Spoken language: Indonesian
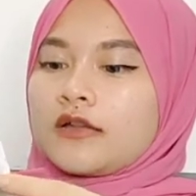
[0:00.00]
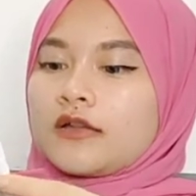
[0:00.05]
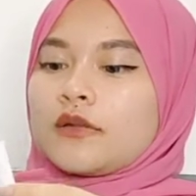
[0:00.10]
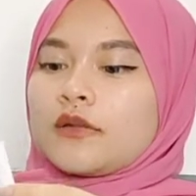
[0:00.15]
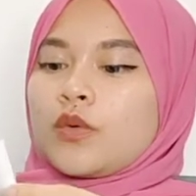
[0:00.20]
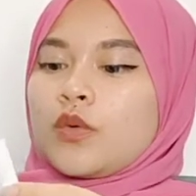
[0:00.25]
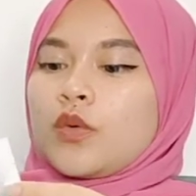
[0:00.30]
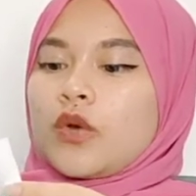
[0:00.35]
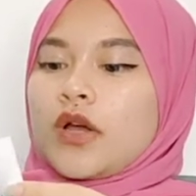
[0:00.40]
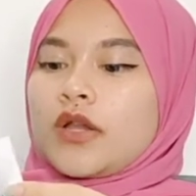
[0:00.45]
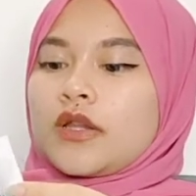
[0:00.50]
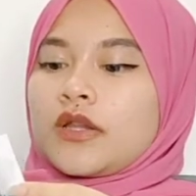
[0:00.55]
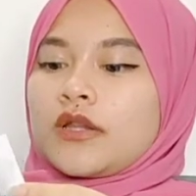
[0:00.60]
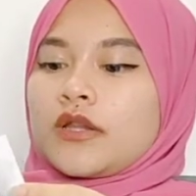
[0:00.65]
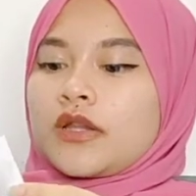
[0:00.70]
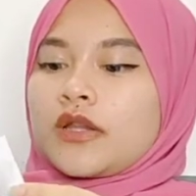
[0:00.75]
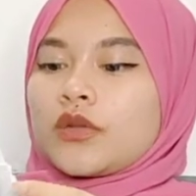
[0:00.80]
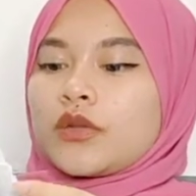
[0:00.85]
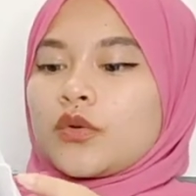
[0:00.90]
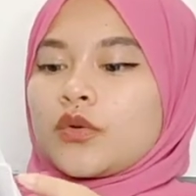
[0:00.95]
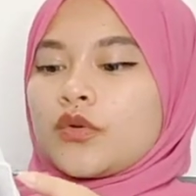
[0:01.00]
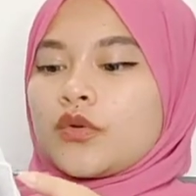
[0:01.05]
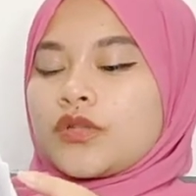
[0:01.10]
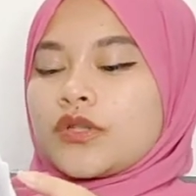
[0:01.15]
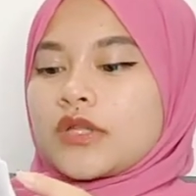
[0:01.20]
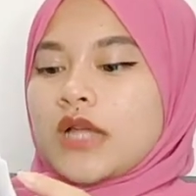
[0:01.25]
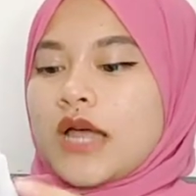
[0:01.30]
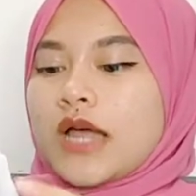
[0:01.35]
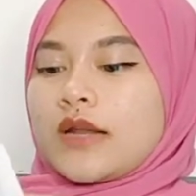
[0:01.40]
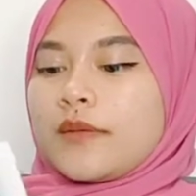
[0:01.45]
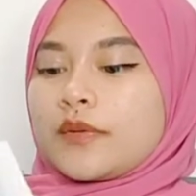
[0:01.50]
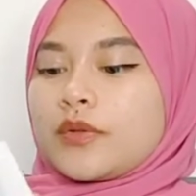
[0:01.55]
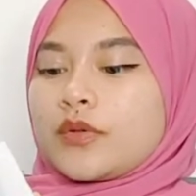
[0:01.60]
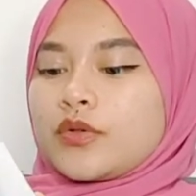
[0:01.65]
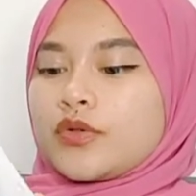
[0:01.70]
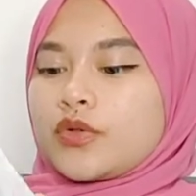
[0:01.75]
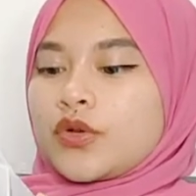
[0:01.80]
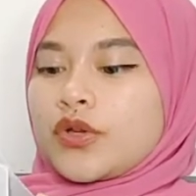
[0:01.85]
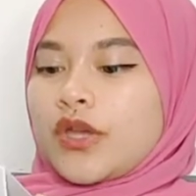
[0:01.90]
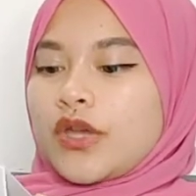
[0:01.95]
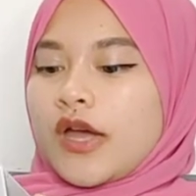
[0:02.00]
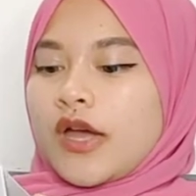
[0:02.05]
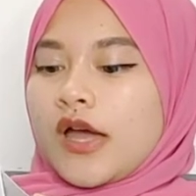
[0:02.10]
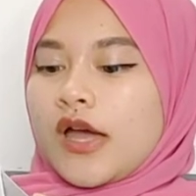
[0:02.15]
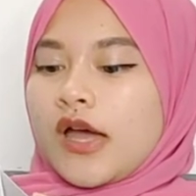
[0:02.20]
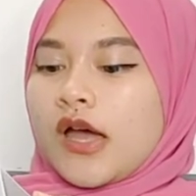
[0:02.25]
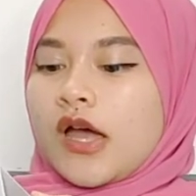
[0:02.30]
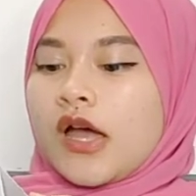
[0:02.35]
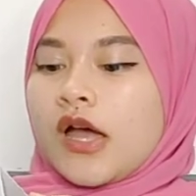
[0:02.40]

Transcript: Tuh katanya terus ada petunjuknya.